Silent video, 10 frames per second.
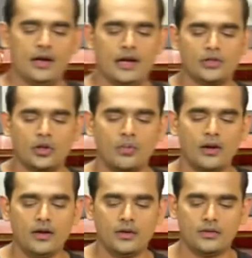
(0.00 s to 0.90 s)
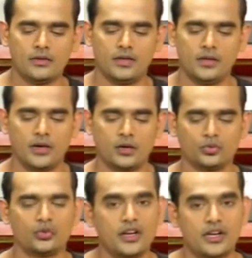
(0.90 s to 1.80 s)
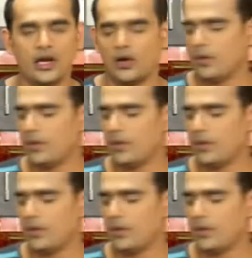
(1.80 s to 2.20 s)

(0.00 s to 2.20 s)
అంత లోపల ఈ మరుగుతున్న నీళ్ళలో